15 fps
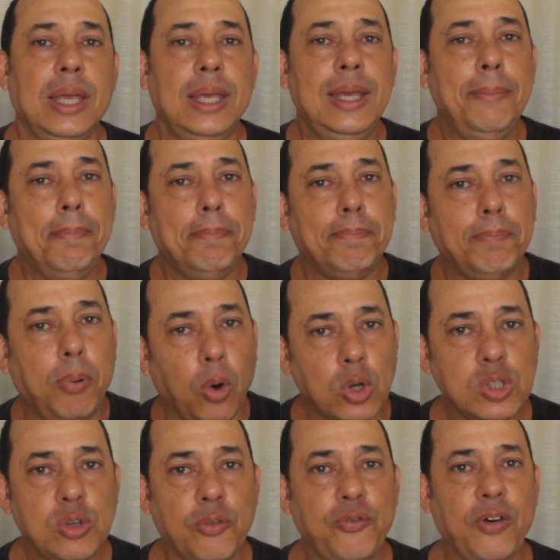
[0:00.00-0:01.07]
e
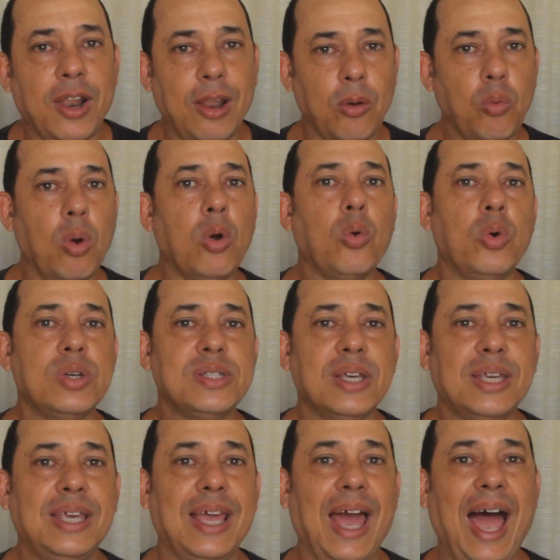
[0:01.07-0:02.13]
posso falar alguma coisa
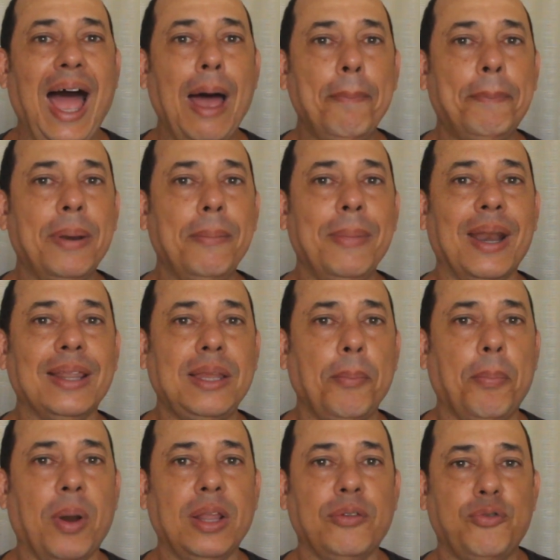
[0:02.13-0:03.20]
aqui. A primeira
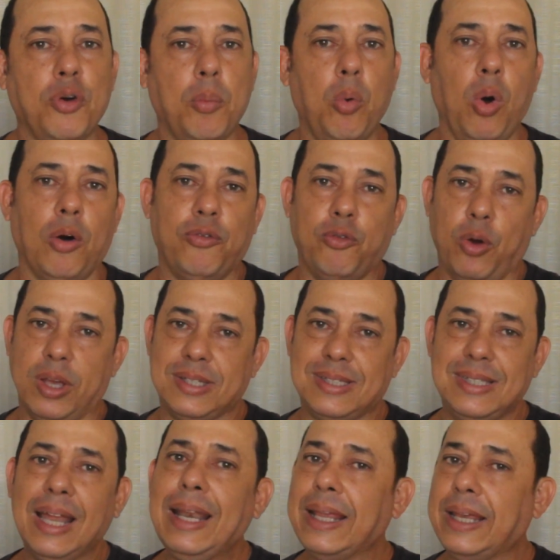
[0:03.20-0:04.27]
temporada foi boa? Foi
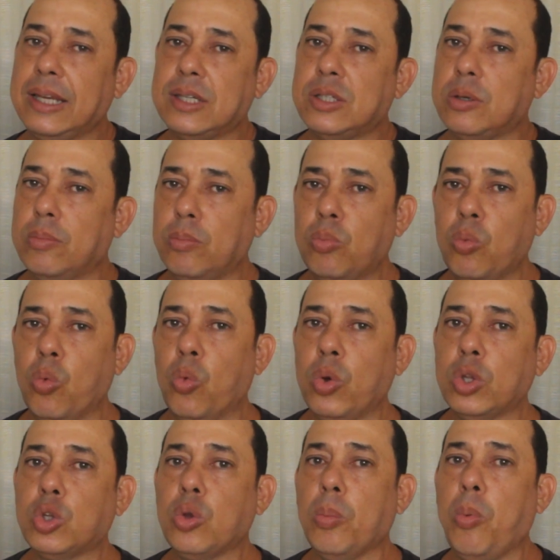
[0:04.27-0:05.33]
excelente,
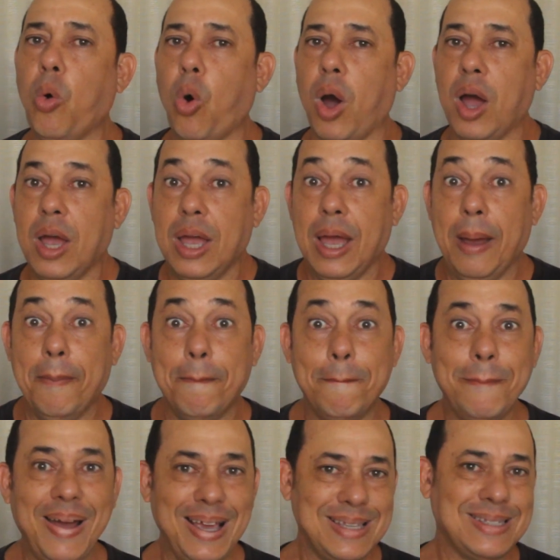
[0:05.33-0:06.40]
muito boa.
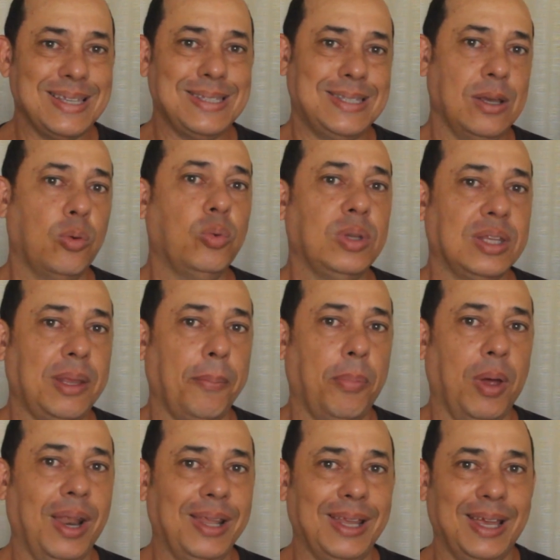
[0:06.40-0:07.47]
Mas a segunda
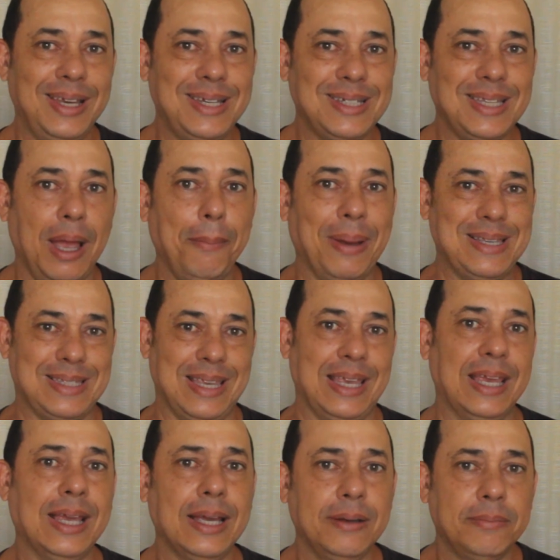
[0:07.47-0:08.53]
temporada está mais
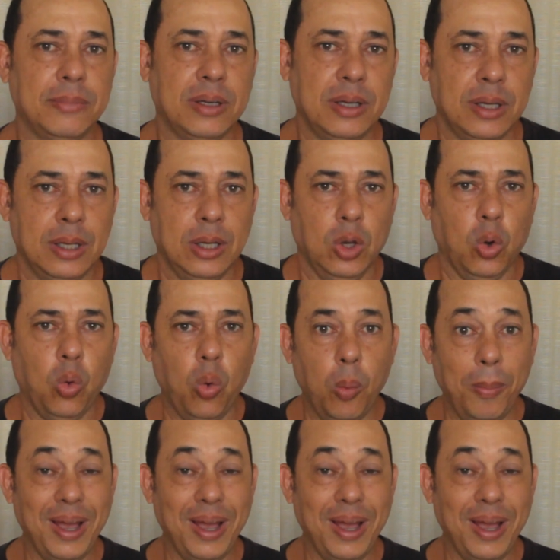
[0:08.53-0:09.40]
rica, com